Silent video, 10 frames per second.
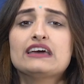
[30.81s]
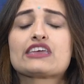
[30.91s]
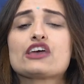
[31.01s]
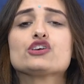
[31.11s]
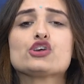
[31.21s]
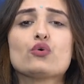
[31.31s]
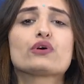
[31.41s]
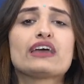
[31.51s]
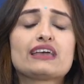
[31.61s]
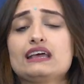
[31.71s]
कि
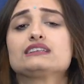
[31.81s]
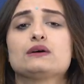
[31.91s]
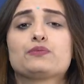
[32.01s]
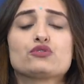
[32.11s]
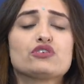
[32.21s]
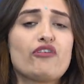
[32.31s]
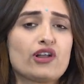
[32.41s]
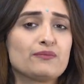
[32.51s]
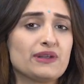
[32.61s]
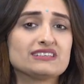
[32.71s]
यूके के डिप्यूटी
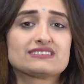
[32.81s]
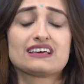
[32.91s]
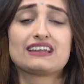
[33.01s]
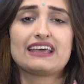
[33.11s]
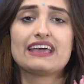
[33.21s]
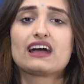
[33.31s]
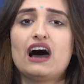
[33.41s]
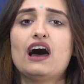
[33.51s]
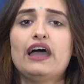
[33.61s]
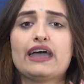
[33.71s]
फॉरन मिनिस्टर ने ये
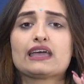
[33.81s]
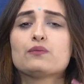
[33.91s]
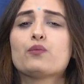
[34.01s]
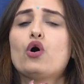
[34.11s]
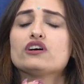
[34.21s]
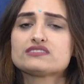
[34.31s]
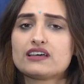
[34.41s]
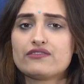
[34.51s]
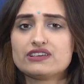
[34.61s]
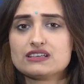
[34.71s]
कहा है कि बहुत
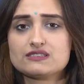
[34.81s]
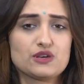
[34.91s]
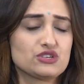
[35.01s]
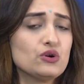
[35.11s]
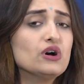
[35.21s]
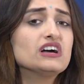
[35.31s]
सारे वीज़ाज़ में जो